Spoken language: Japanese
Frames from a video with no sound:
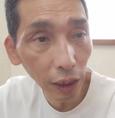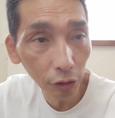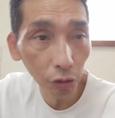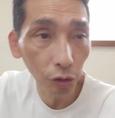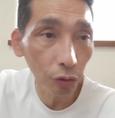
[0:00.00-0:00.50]
る
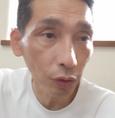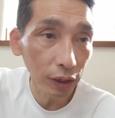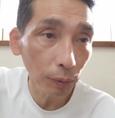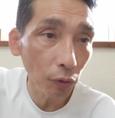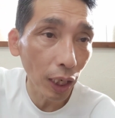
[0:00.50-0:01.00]
という
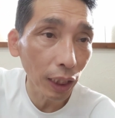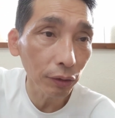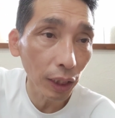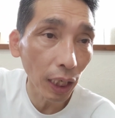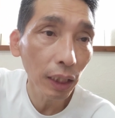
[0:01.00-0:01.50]
噂もある
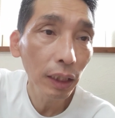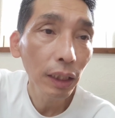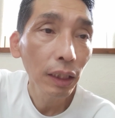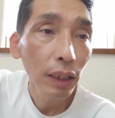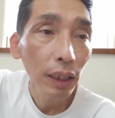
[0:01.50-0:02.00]
が、
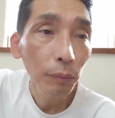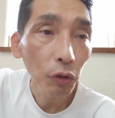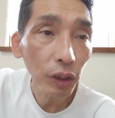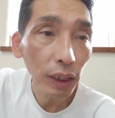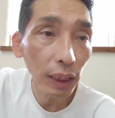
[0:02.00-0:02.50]
も
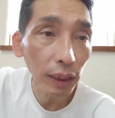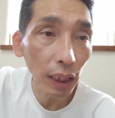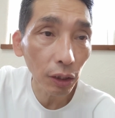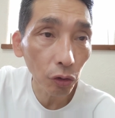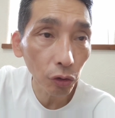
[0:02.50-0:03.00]
しかしたら
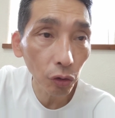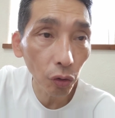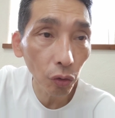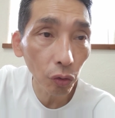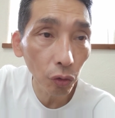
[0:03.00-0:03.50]
予
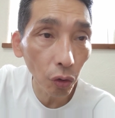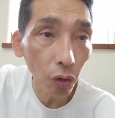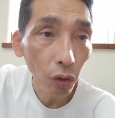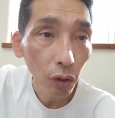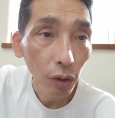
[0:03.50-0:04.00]
想の
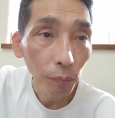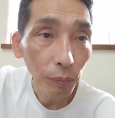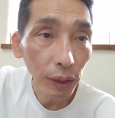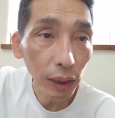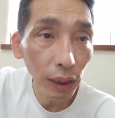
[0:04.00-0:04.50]

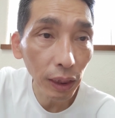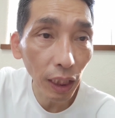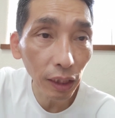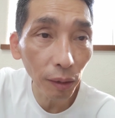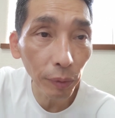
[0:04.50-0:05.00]
右
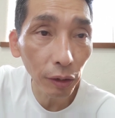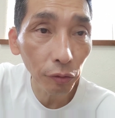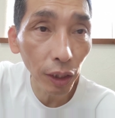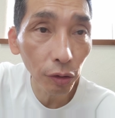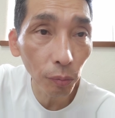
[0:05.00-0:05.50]
斜め
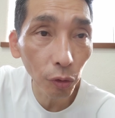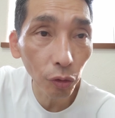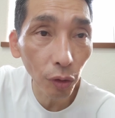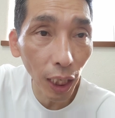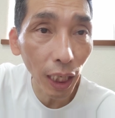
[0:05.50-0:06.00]
上のも
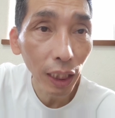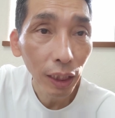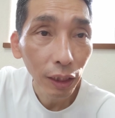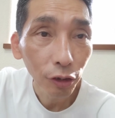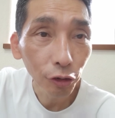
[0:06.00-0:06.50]
のが
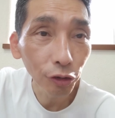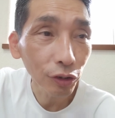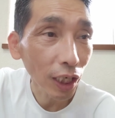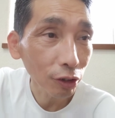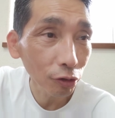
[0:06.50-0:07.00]
来る
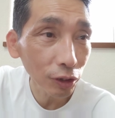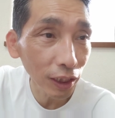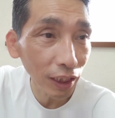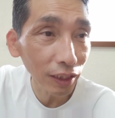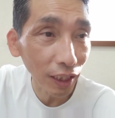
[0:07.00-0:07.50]
可能性
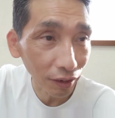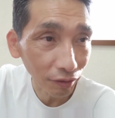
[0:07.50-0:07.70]
だってあ